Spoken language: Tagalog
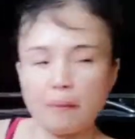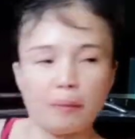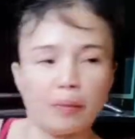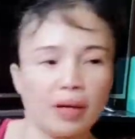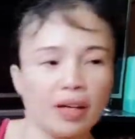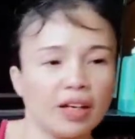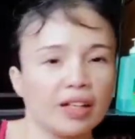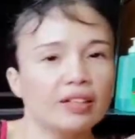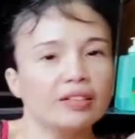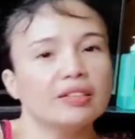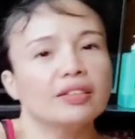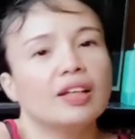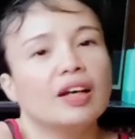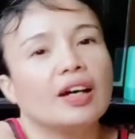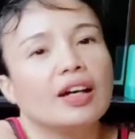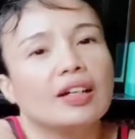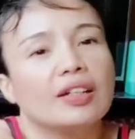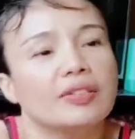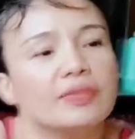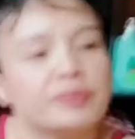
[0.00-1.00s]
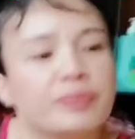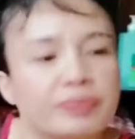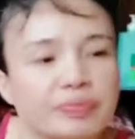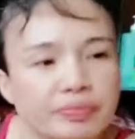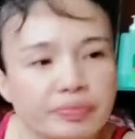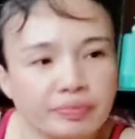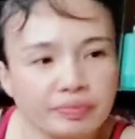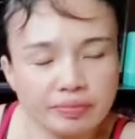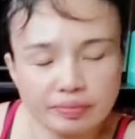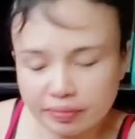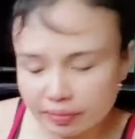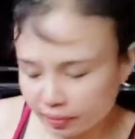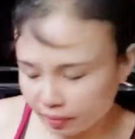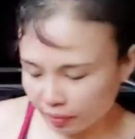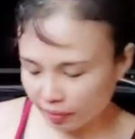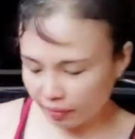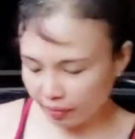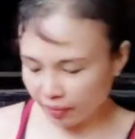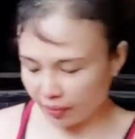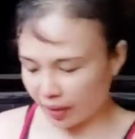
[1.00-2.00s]
Maganda. Ano yung
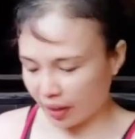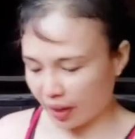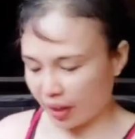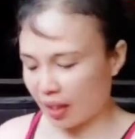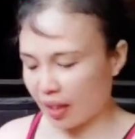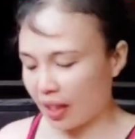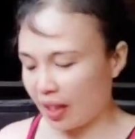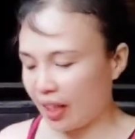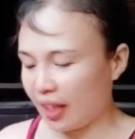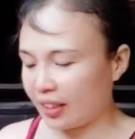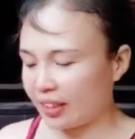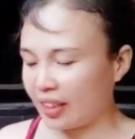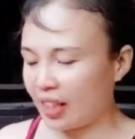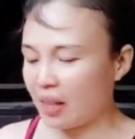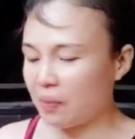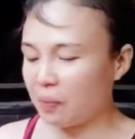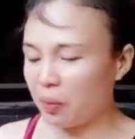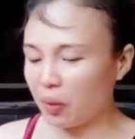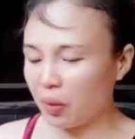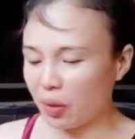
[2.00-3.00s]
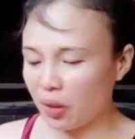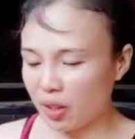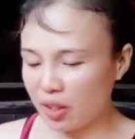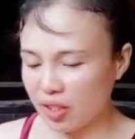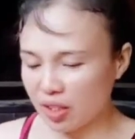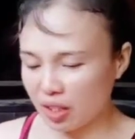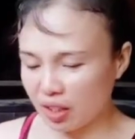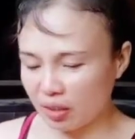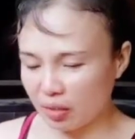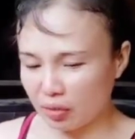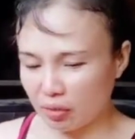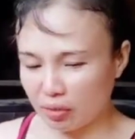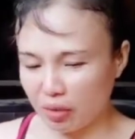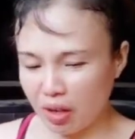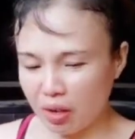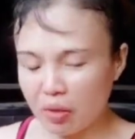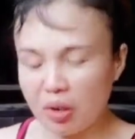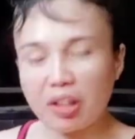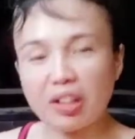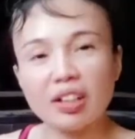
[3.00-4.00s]
mga kakansin? Tapos,
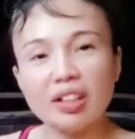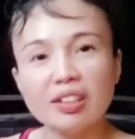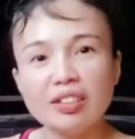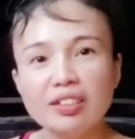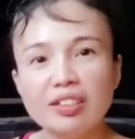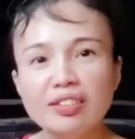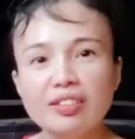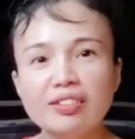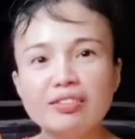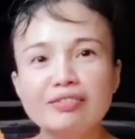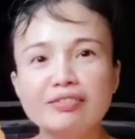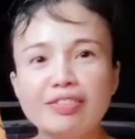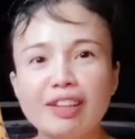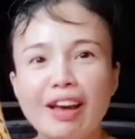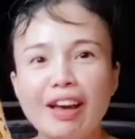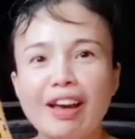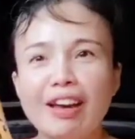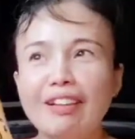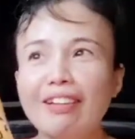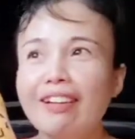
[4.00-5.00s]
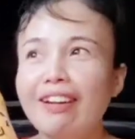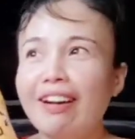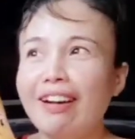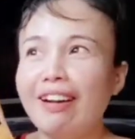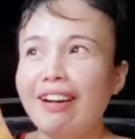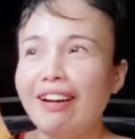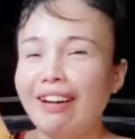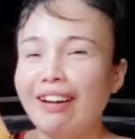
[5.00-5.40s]
wow, ang ganda ng tela.